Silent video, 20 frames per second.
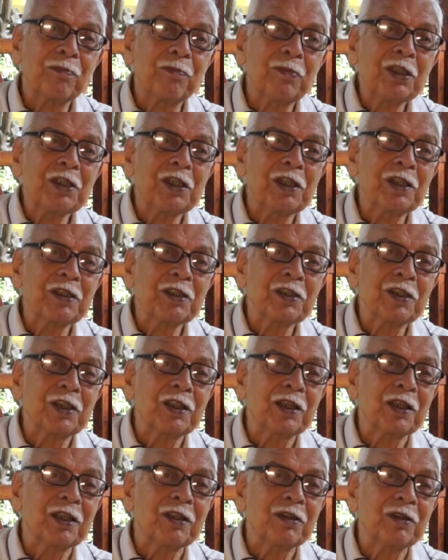Bir sene
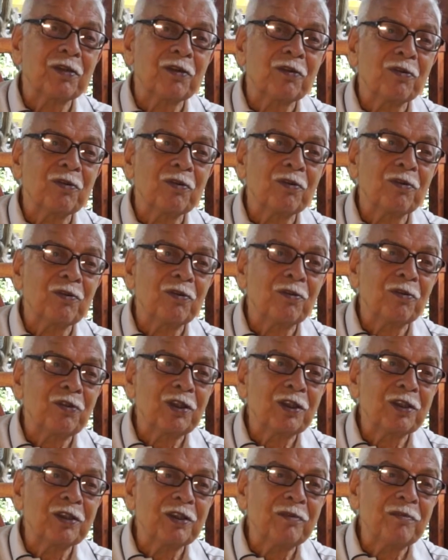Sarıyer'de
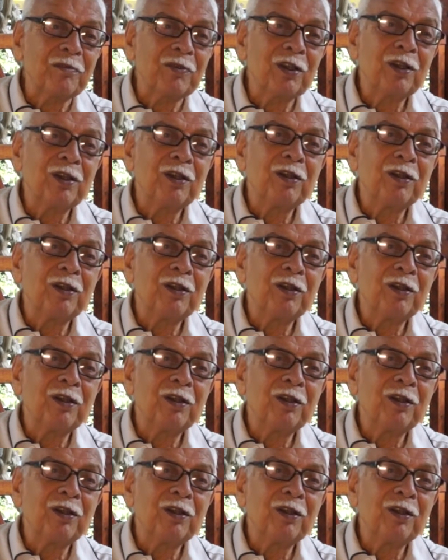oynadım.